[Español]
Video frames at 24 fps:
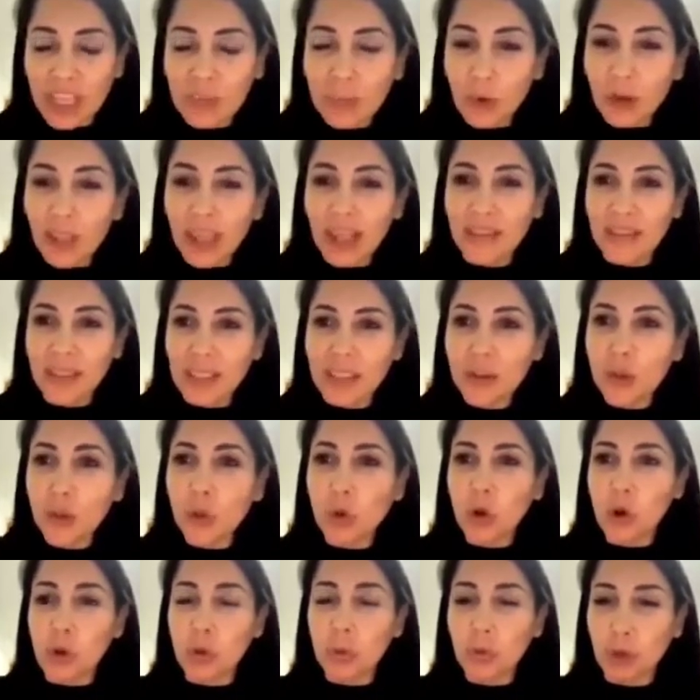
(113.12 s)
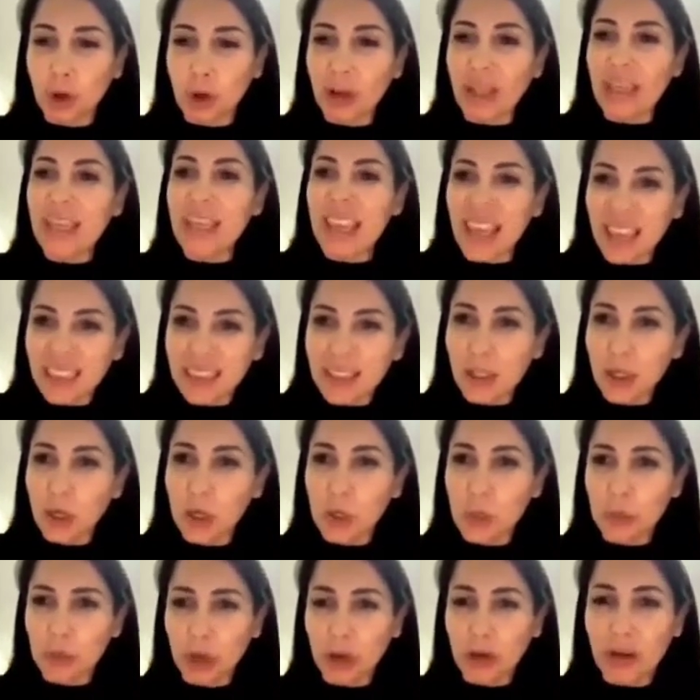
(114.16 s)
es porque existe un corruptor. Y ese
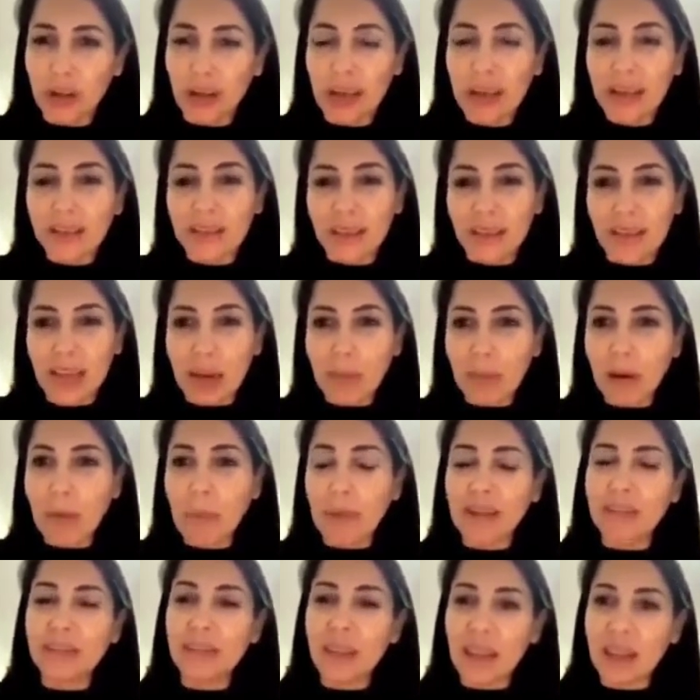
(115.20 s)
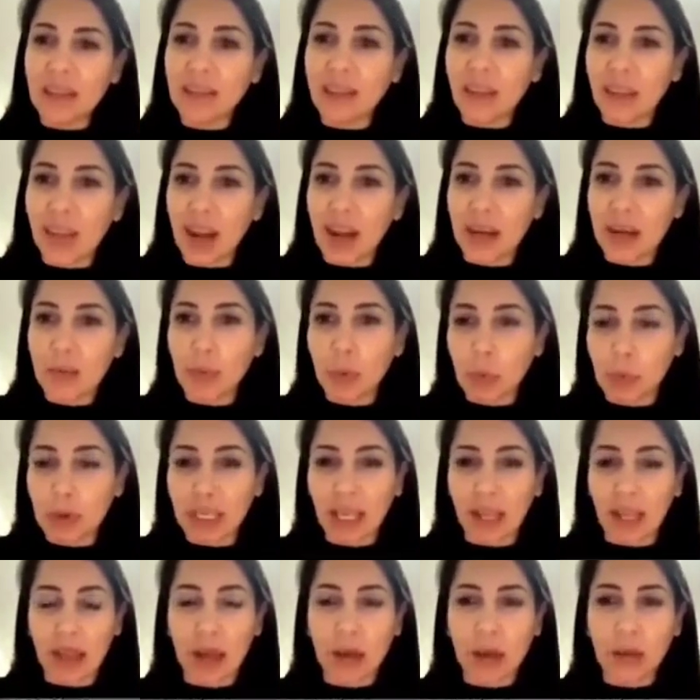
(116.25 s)
corruptor se llama Presidencia de la
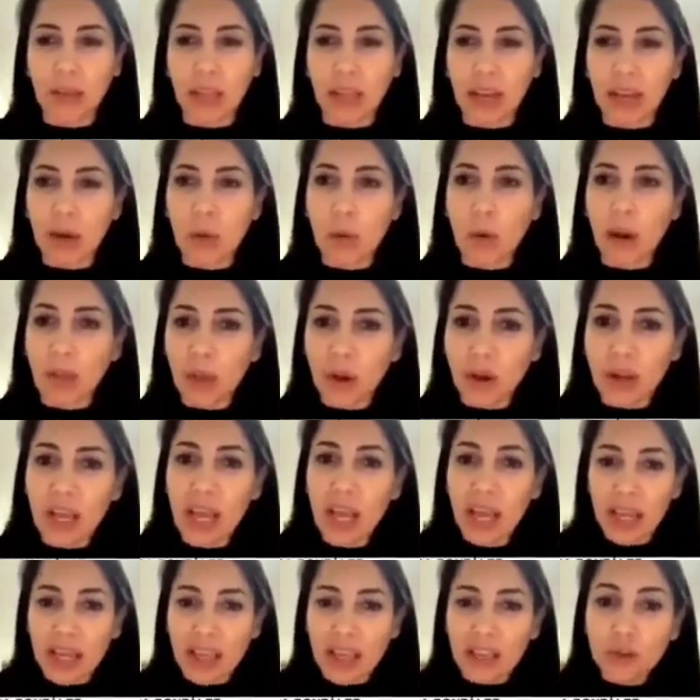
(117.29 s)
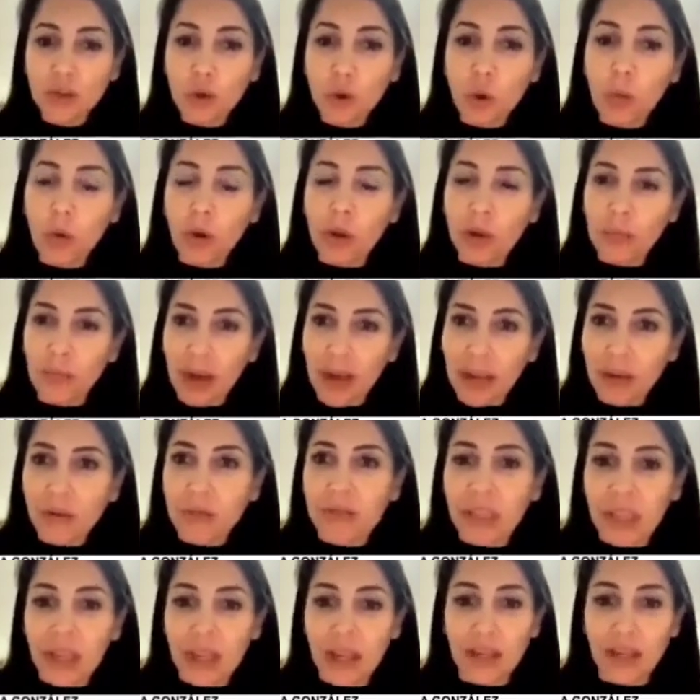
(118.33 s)
República del Ecuador y estuvo en
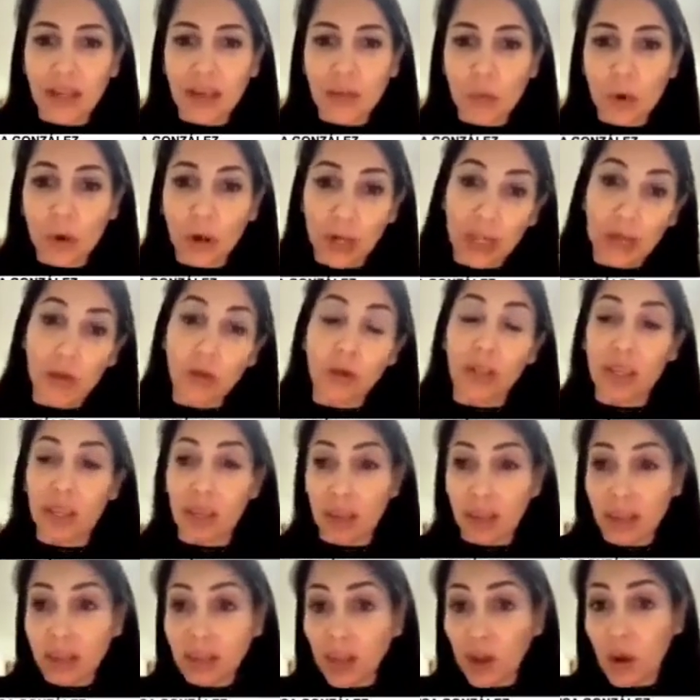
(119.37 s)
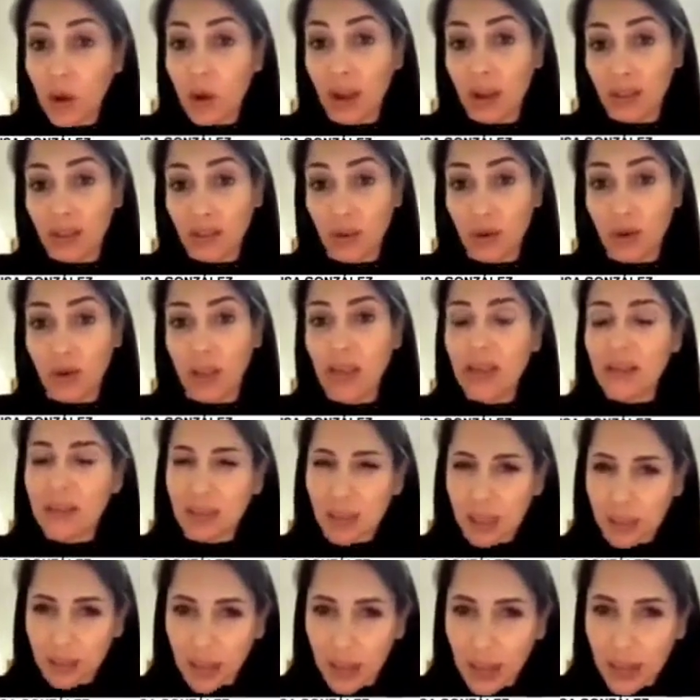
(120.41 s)
manos de Lenín Moreno. Y en esta ocasión,
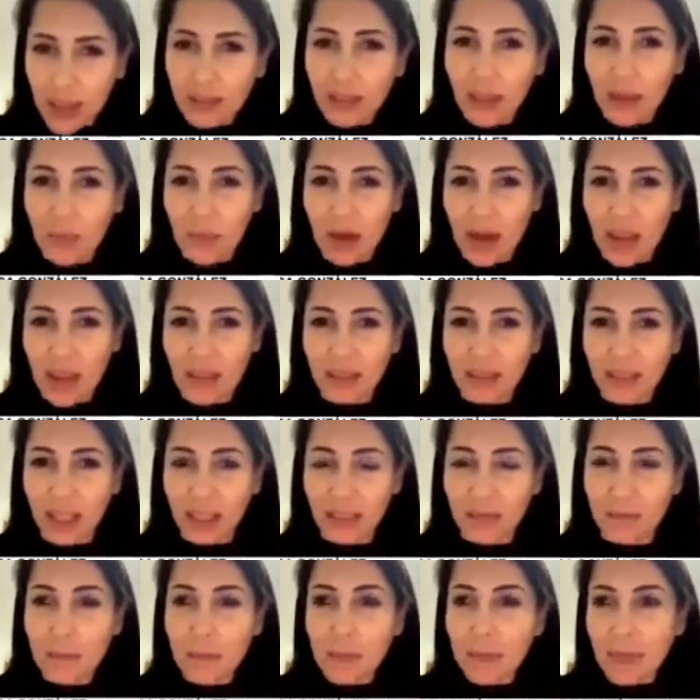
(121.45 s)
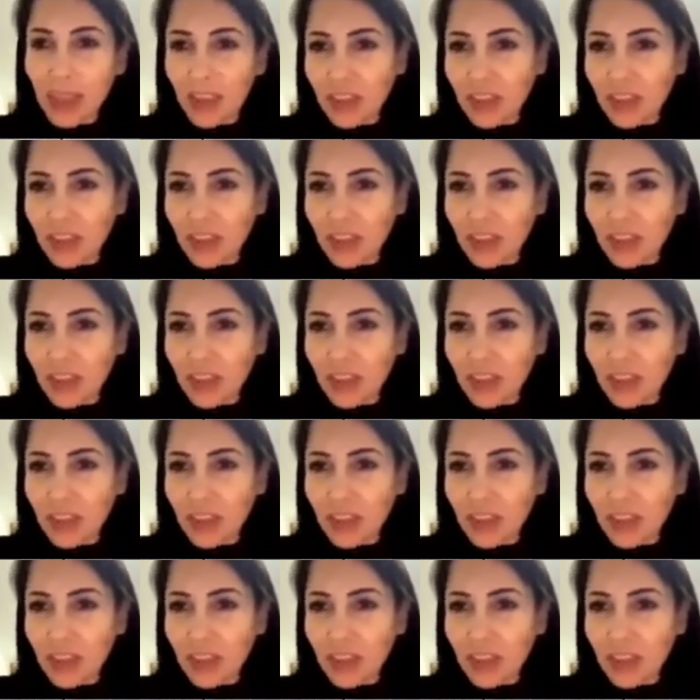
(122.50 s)
si es que hay asambleístas